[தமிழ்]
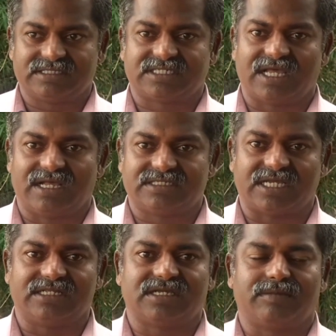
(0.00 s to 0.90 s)
ச
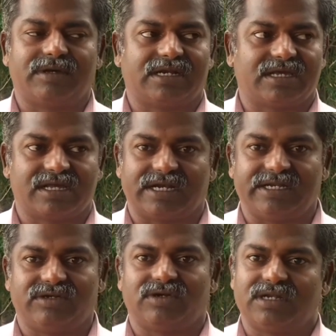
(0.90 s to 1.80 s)
சரிசமமாக நாங்கள்
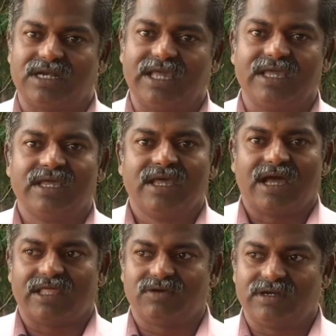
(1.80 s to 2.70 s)
கட்டிட்டோம்னாலே
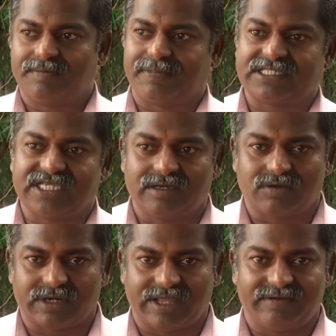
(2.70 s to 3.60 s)
அதனுடைய பச்சையும்
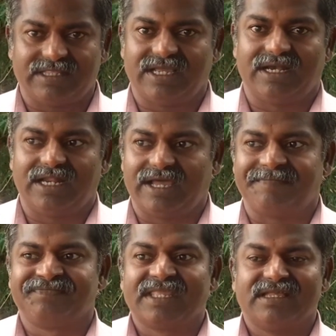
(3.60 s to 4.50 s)
குறைவதே இல்லை
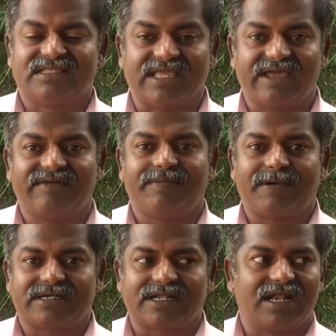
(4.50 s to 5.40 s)

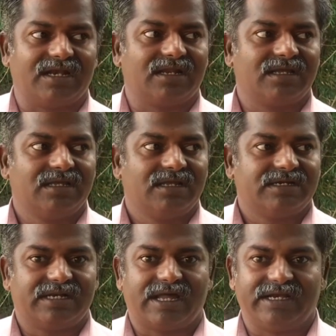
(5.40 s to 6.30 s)
தேவைப்பட்டால்
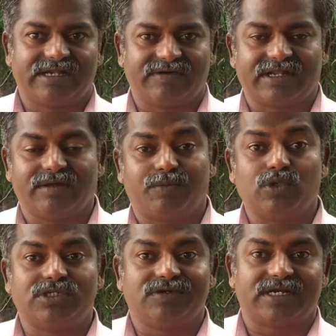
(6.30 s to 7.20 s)
நான் இந்த வரைக்கும்
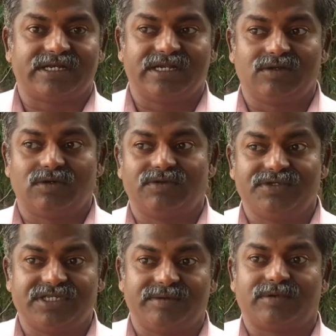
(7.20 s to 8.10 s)
பூச்சி விரட்டின்னு ஒரு
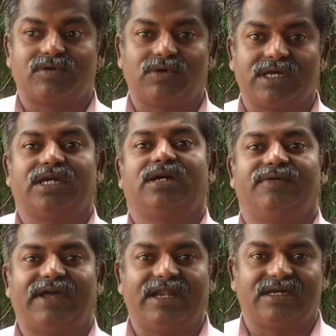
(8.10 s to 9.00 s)
விஷயமும் கூட
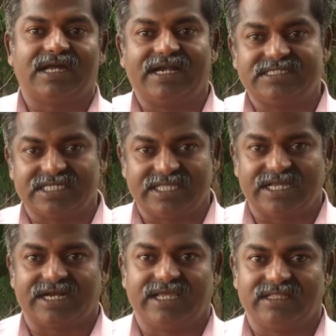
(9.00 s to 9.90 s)
வயலுக்கு அடித்ததே
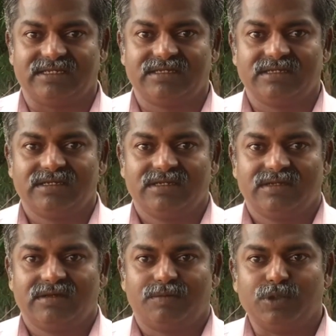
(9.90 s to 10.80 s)
கிடையாது
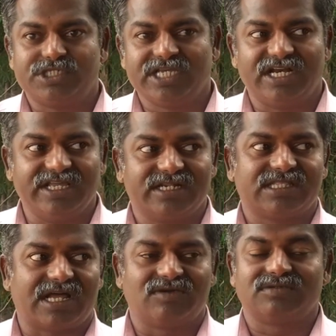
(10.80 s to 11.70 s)
பூச்சிகள்
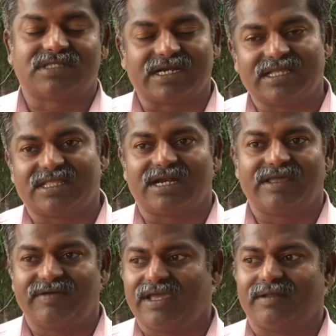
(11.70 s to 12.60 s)
இருந்தாலும்
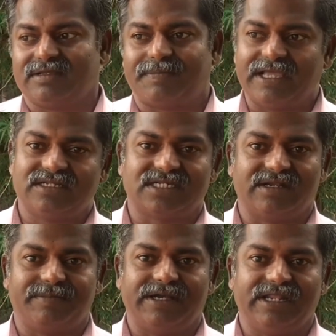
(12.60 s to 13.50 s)
தன்னைத்தானேவே அந்த பயிர்
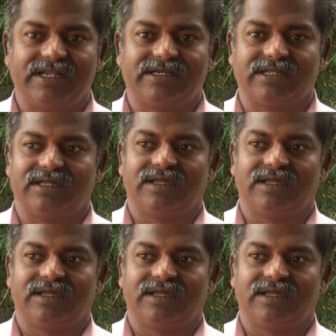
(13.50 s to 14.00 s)
சரி பண்ணிட்டு